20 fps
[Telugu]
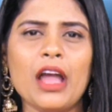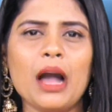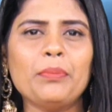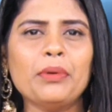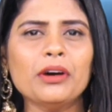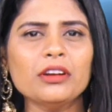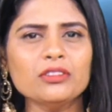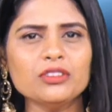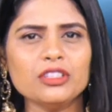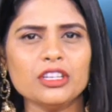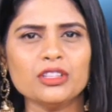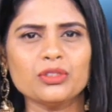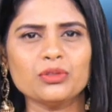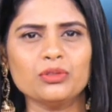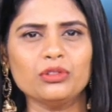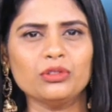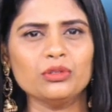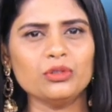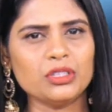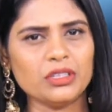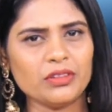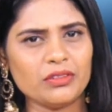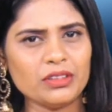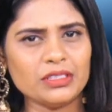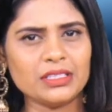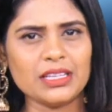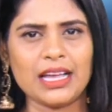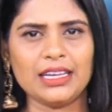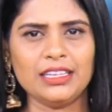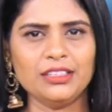వ్యాపారం చేసుకుంటూ
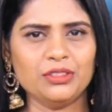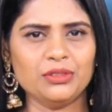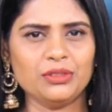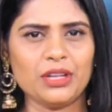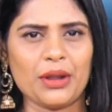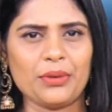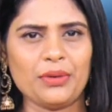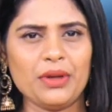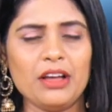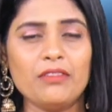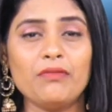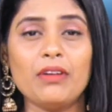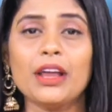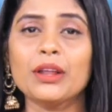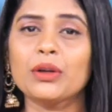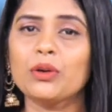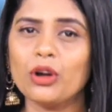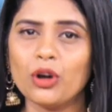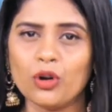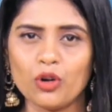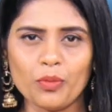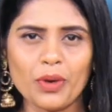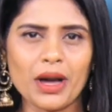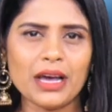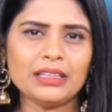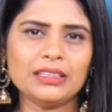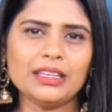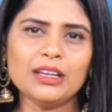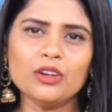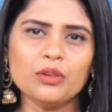జీవనం సాగిస్తున్నారు వారికి ఒక
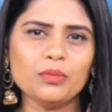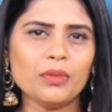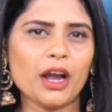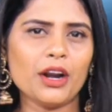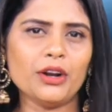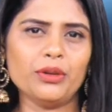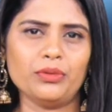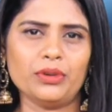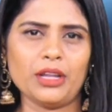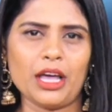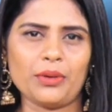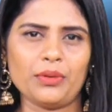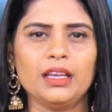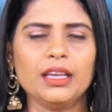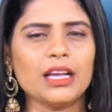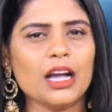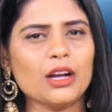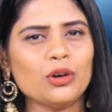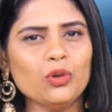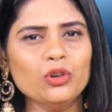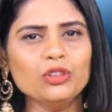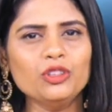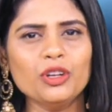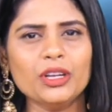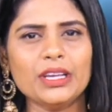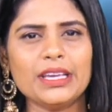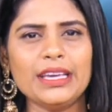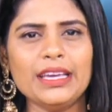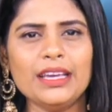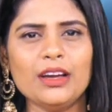కుమార్తె కుమారుడు ఉన్నారు ఇక కూతురు
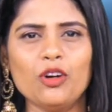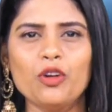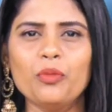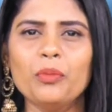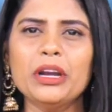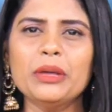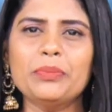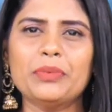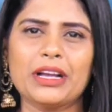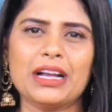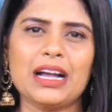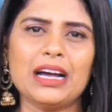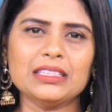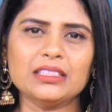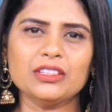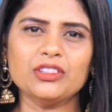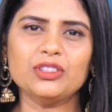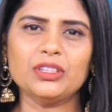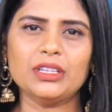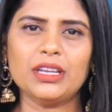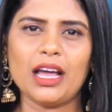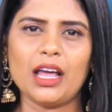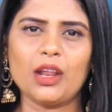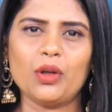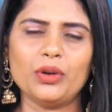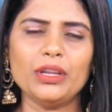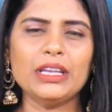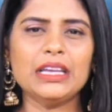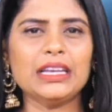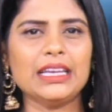కూతురికి ఉమ్మడి ప్రకాశం
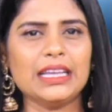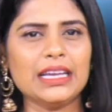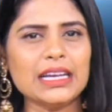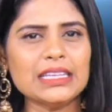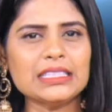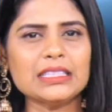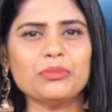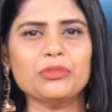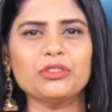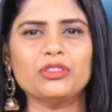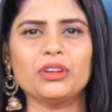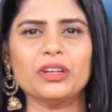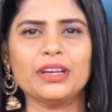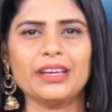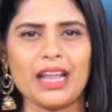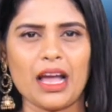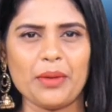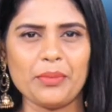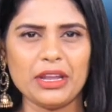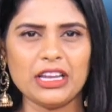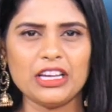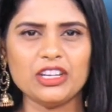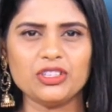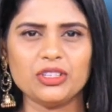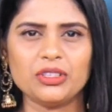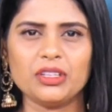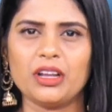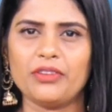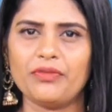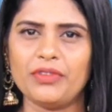జిల్లాలోని లింగసముద్రం గ్రామానికి
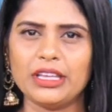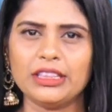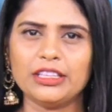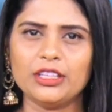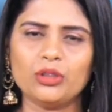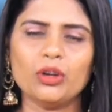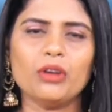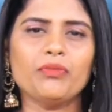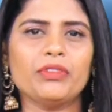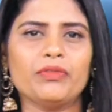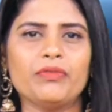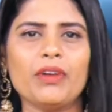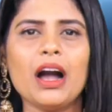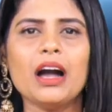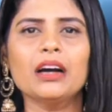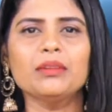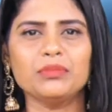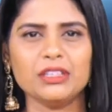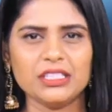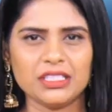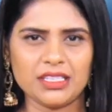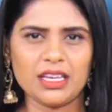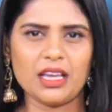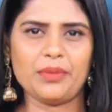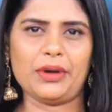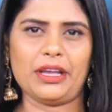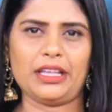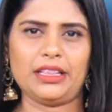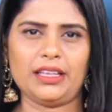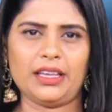చెందిన వ్యక్తితో వివాహం
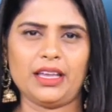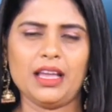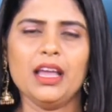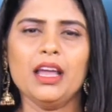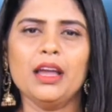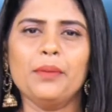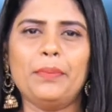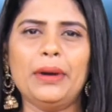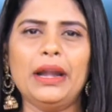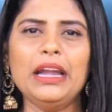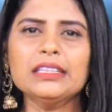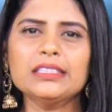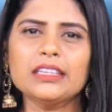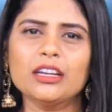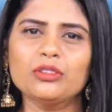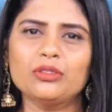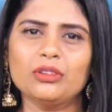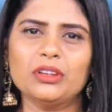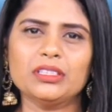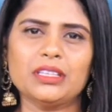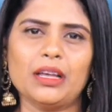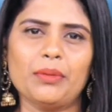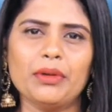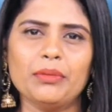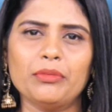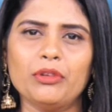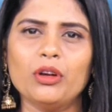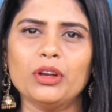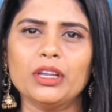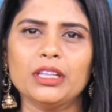నిశ్చయమైంది పెళ్లి జరుగుతున్న
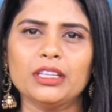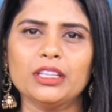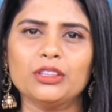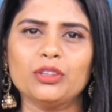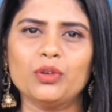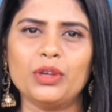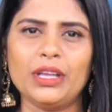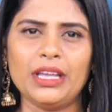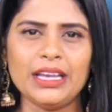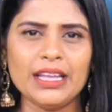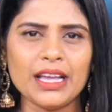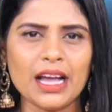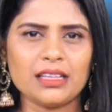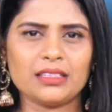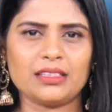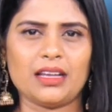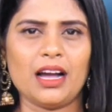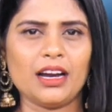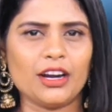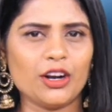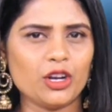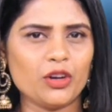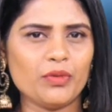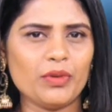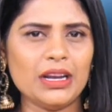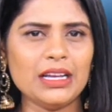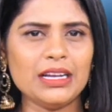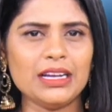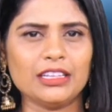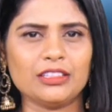సమయంలో నిందితుడు ఇలియాస్
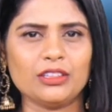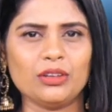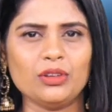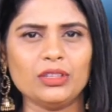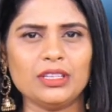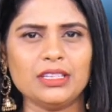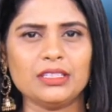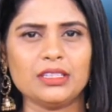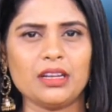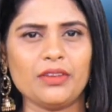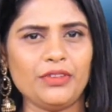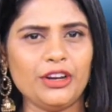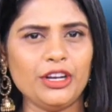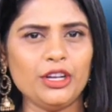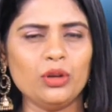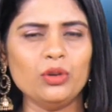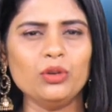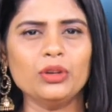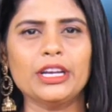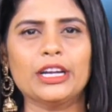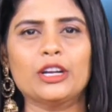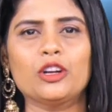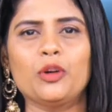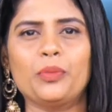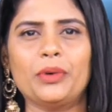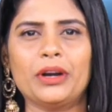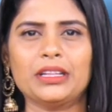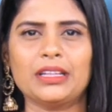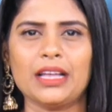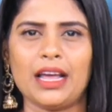అక్కడకు వెళ్లి గతంలో తీసిన వీడియోలు
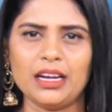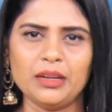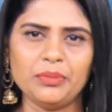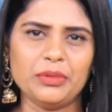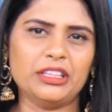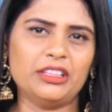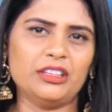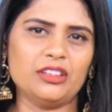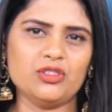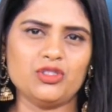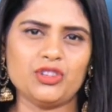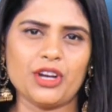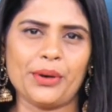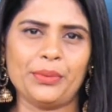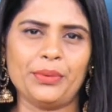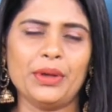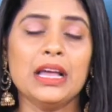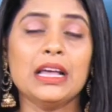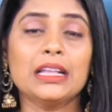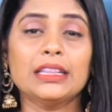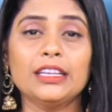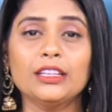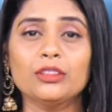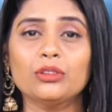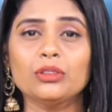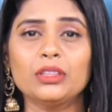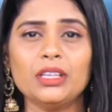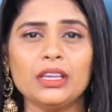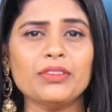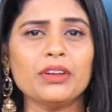నెట్లో పెడతానని బెదిరించాడు
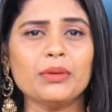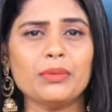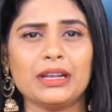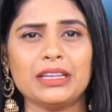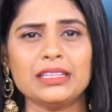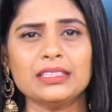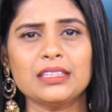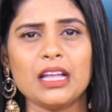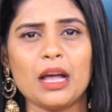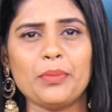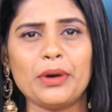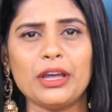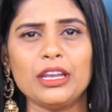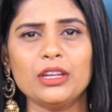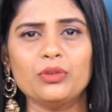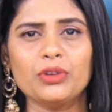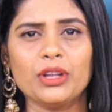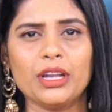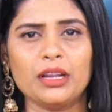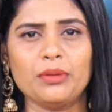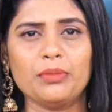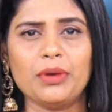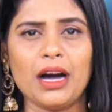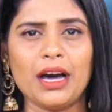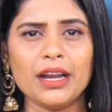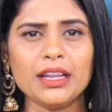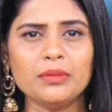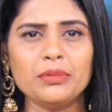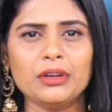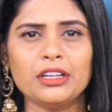దీంతో తీవ్ర మనస్తాపానికి గురైన
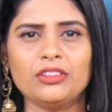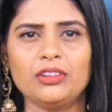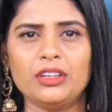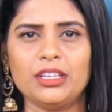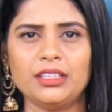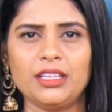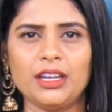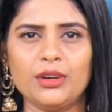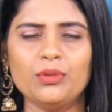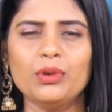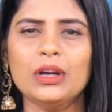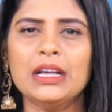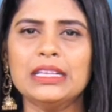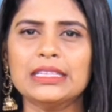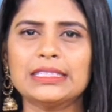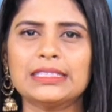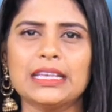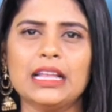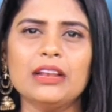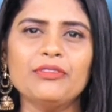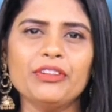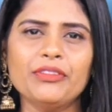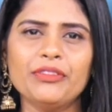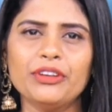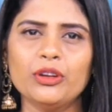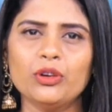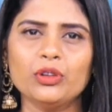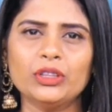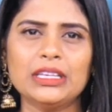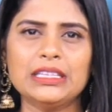భార్యాభర్తలిద్దరూ సెల్ఫీ
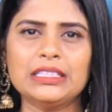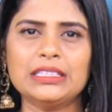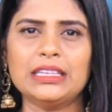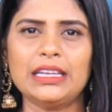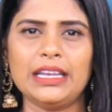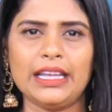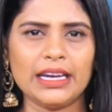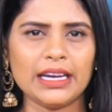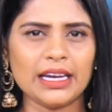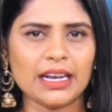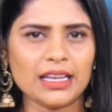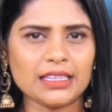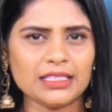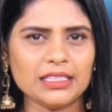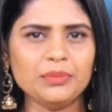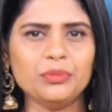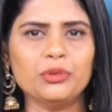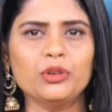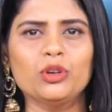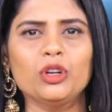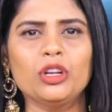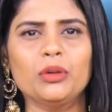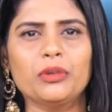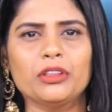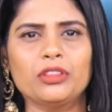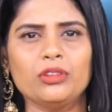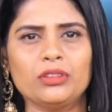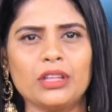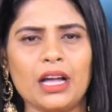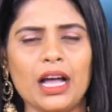వీడియో తీసి లేఖ రాసి పురుగుల
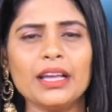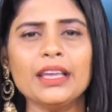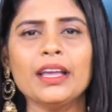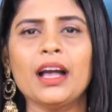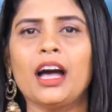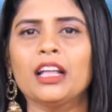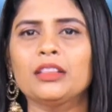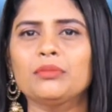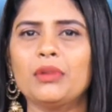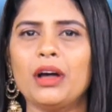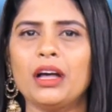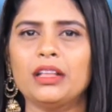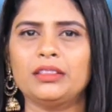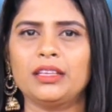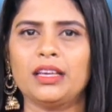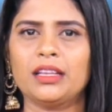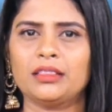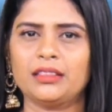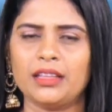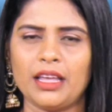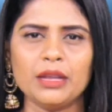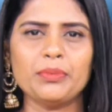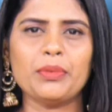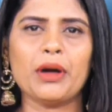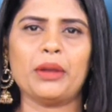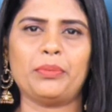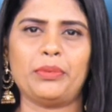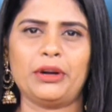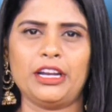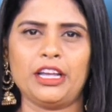మందు తాగి ఆత్మహత్య
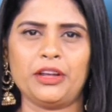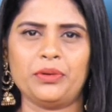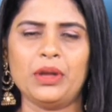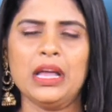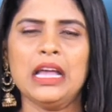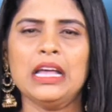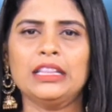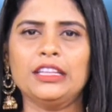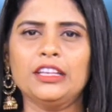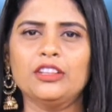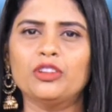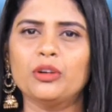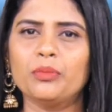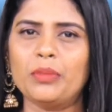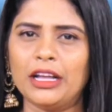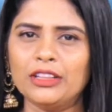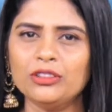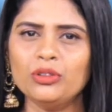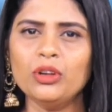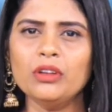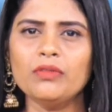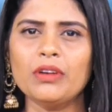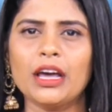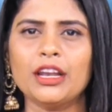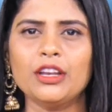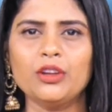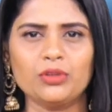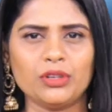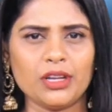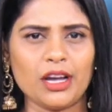యత్నానికి పాల్పడ్డారు దీంతో బంధువులు
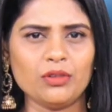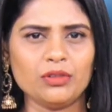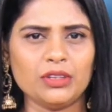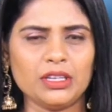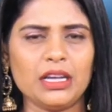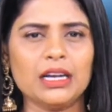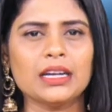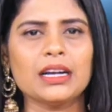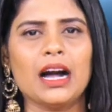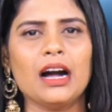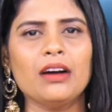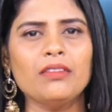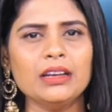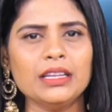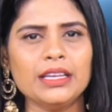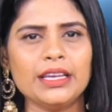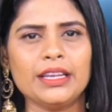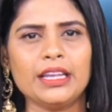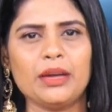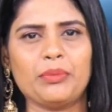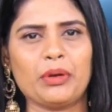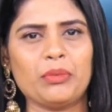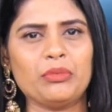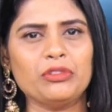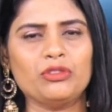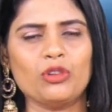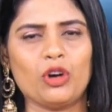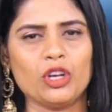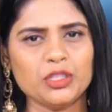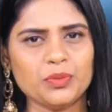వారిని హుటాహుట్టిన కావలి ఏరియా
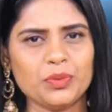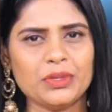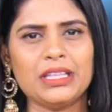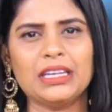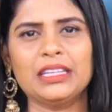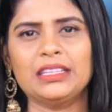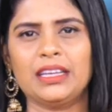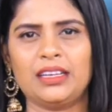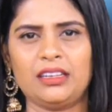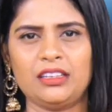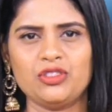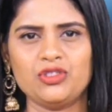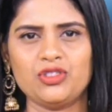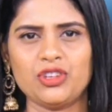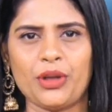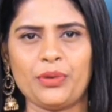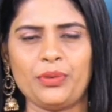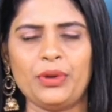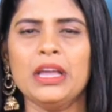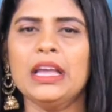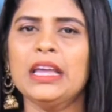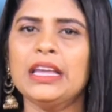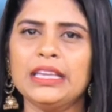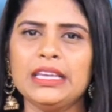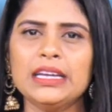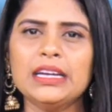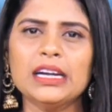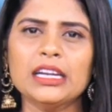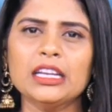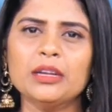ప్రభుత్వ ఆసుపత్రికి తరలించారు
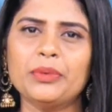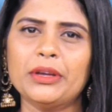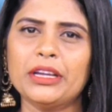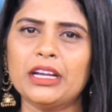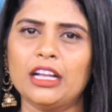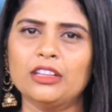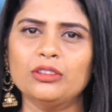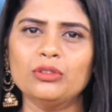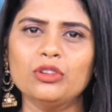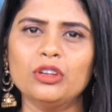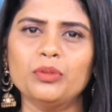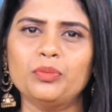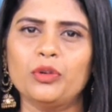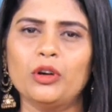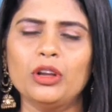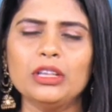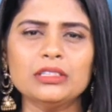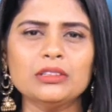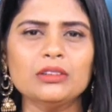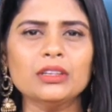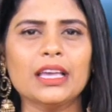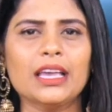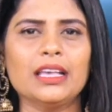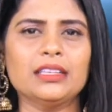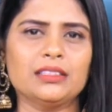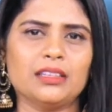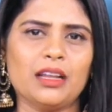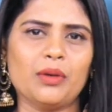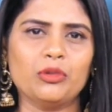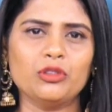ఈ ఘటనపై కందుకూరు పోలీసులు
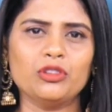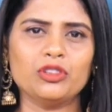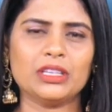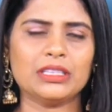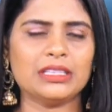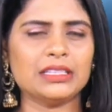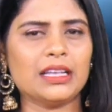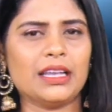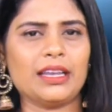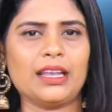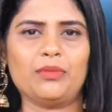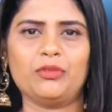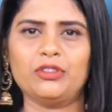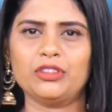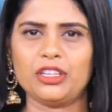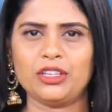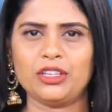కేసు నమోదు చేసి దర్యాప్తు